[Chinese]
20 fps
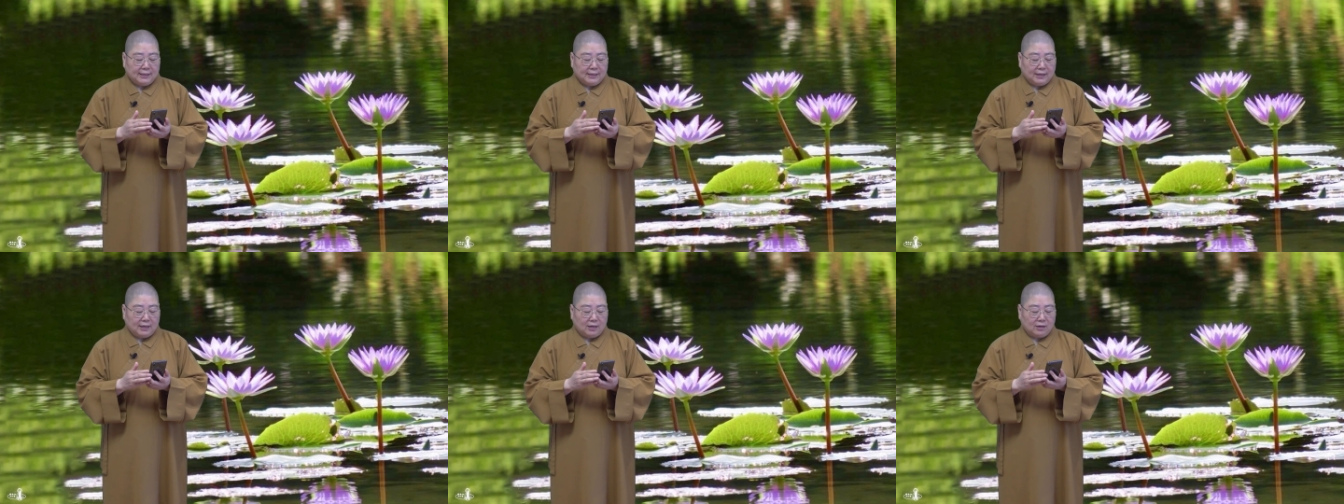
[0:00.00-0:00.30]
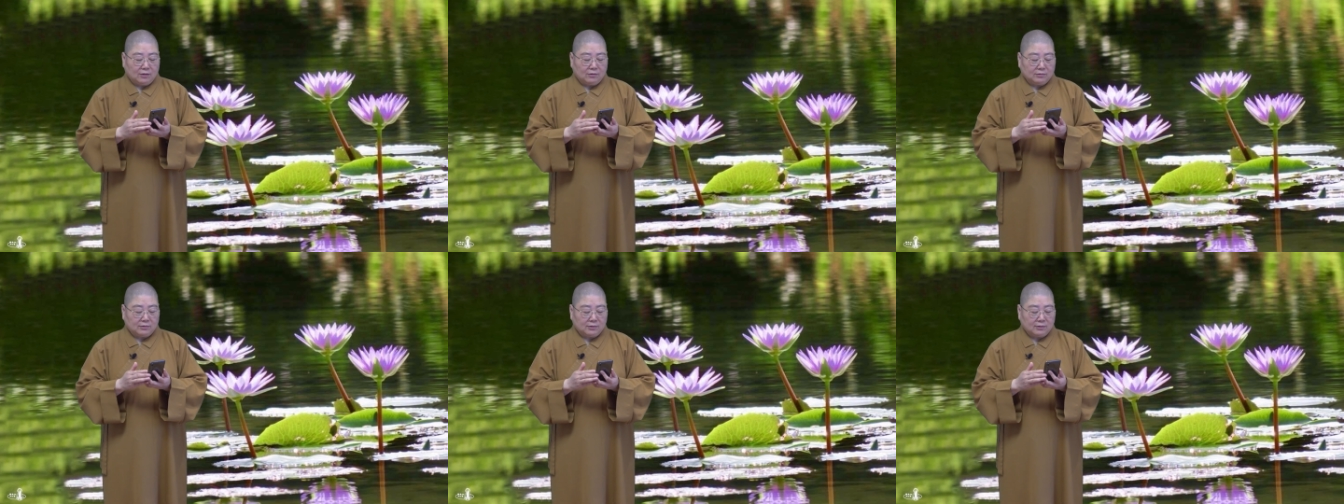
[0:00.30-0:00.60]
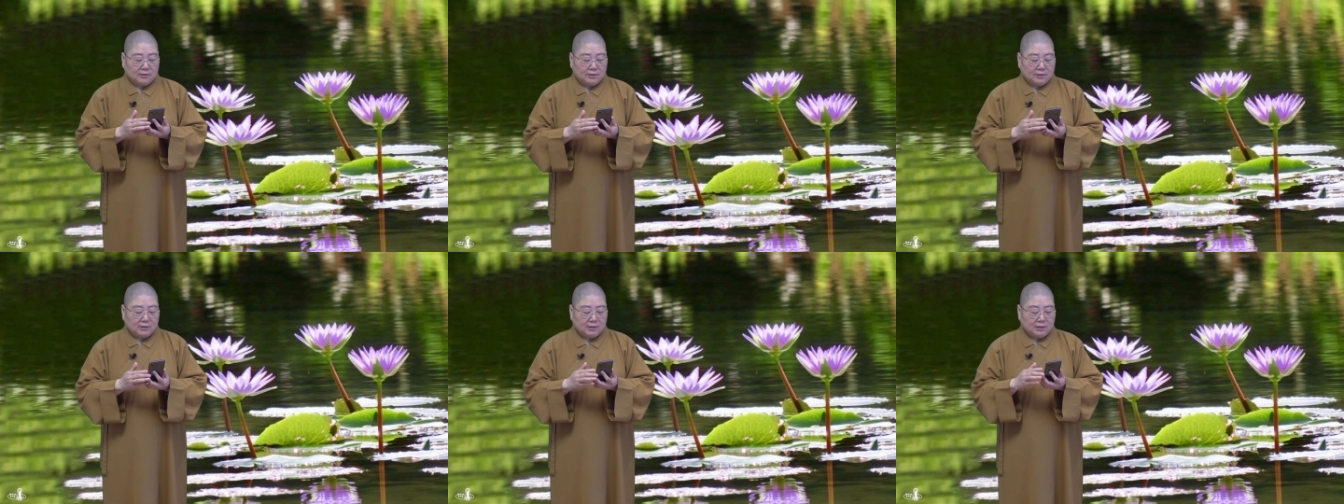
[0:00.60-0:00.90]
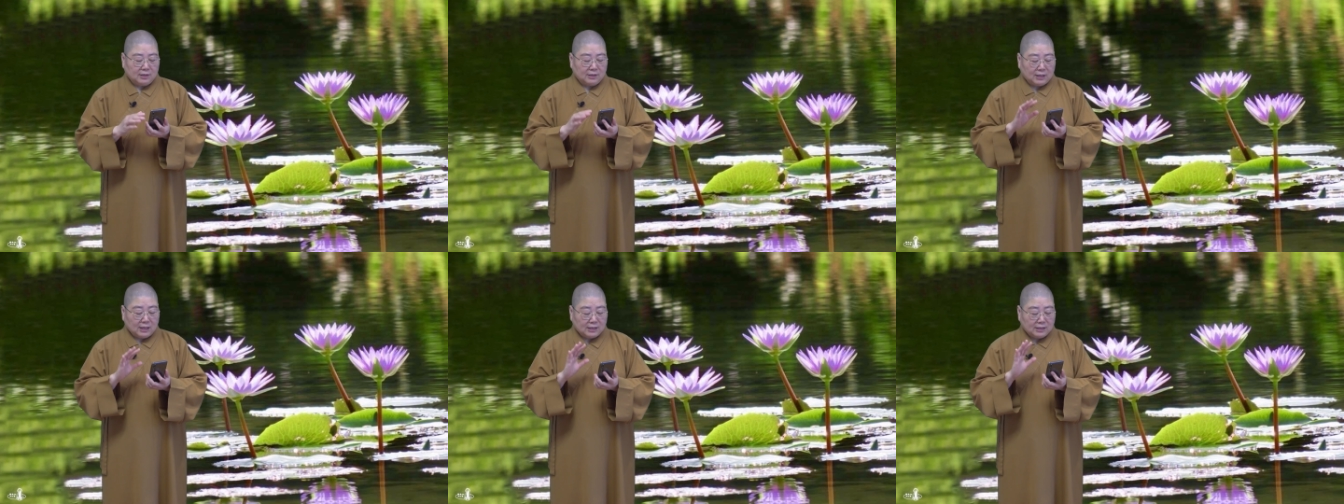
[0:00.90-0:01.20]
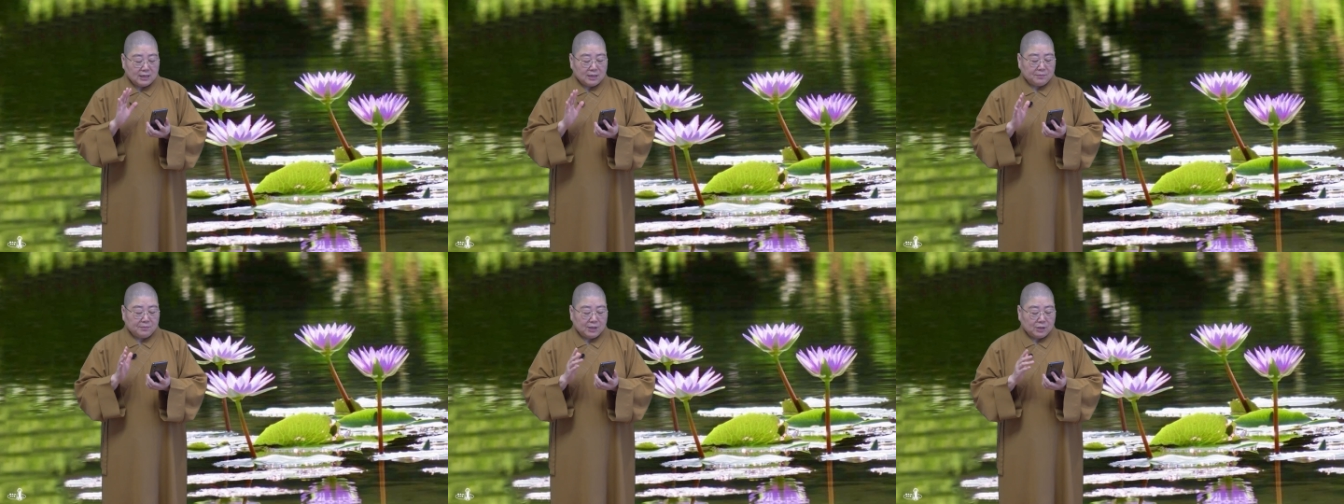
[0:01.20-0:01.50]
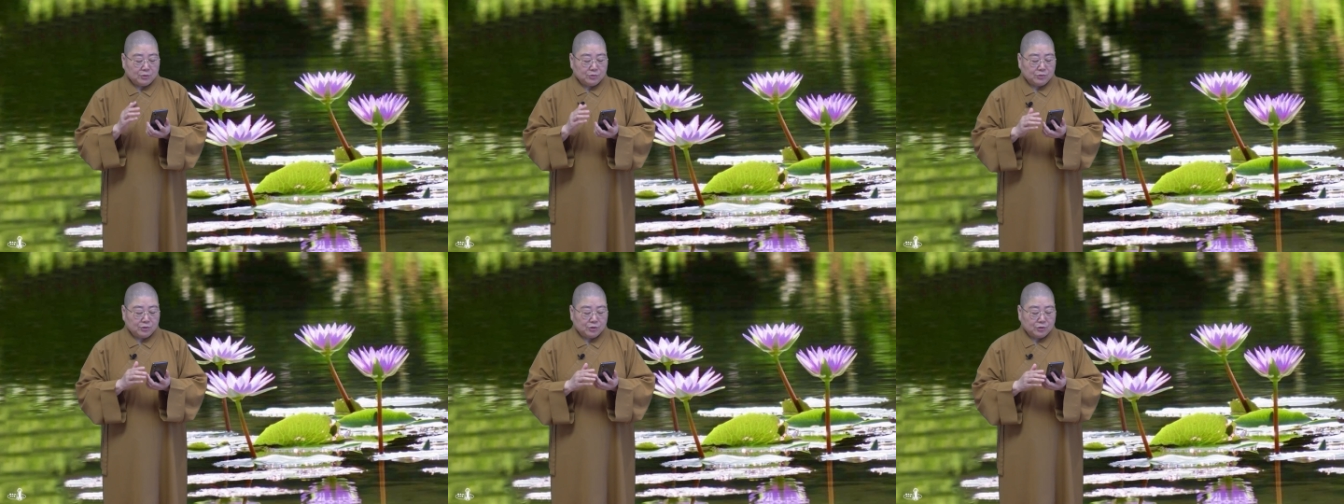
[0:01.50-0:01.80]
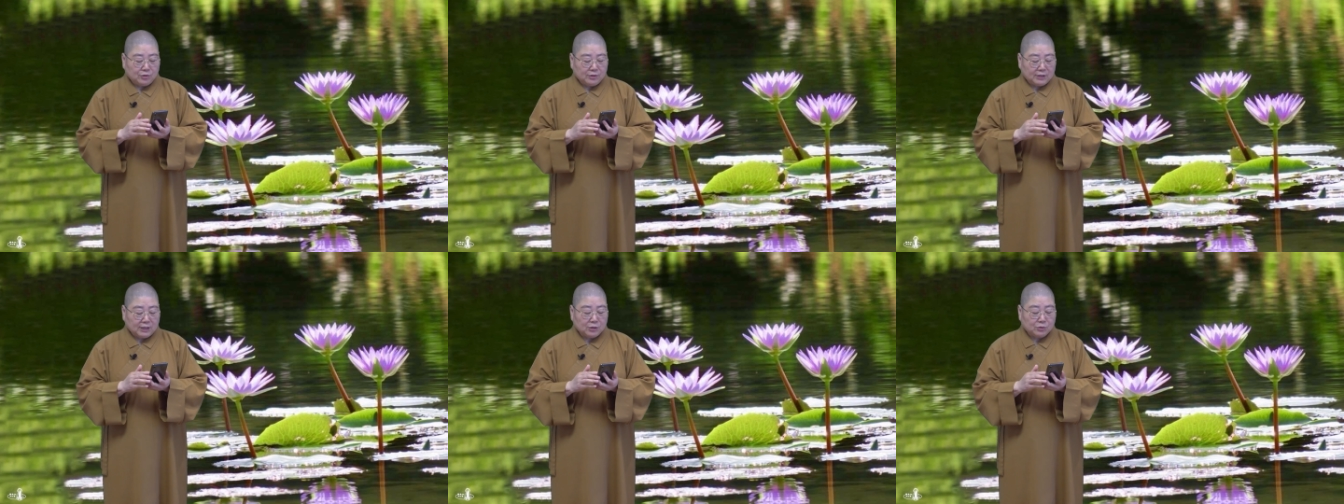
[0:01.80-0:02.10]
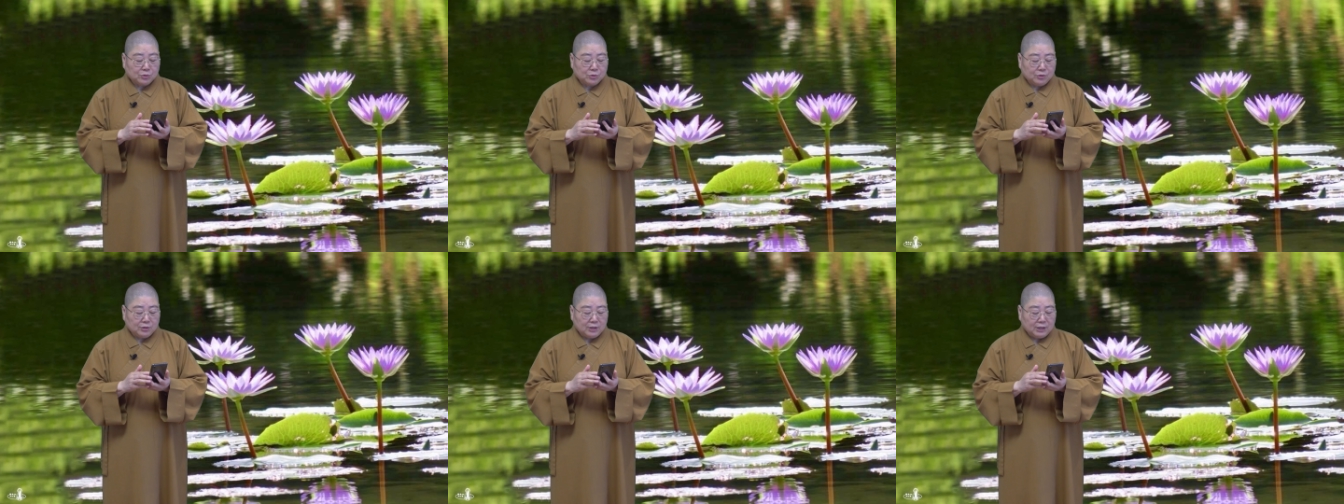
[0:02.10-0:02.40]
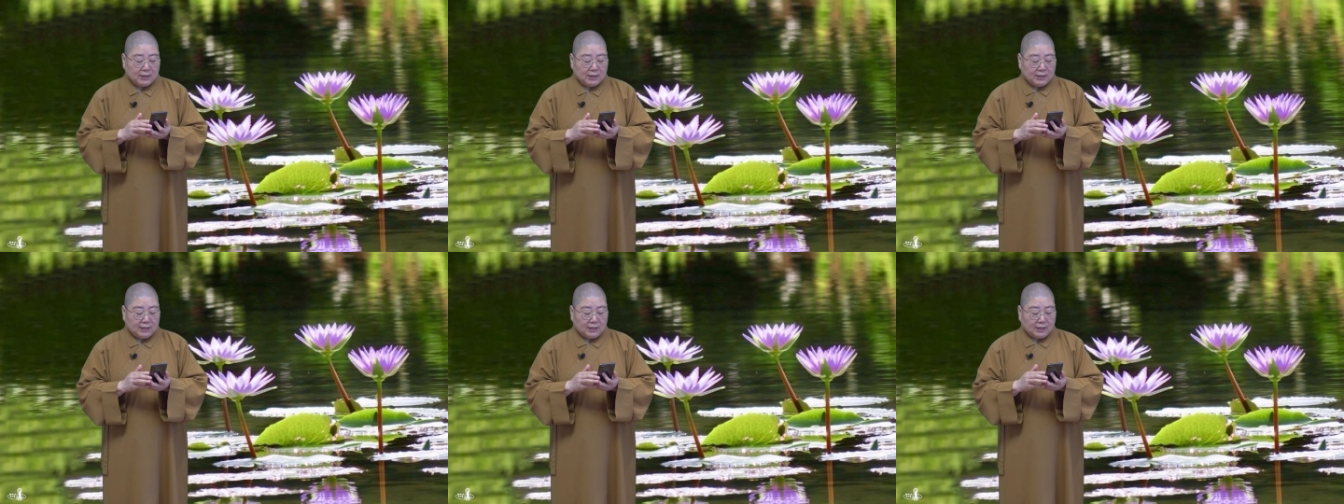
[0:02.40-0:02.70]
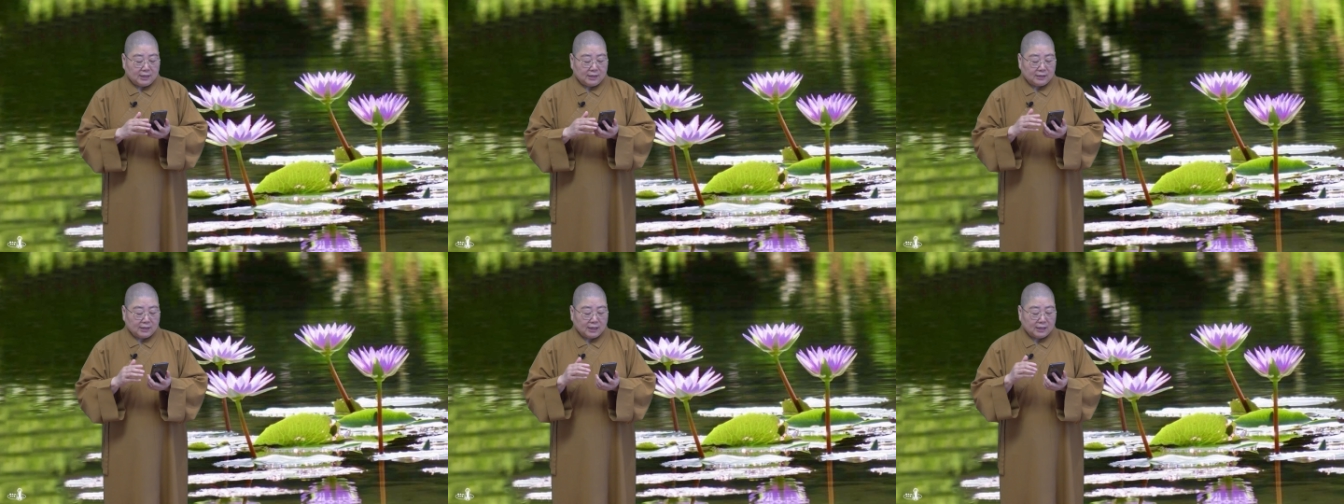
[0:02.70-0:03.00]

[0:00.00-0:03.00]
好。啊，他这样描述之后，他说啊，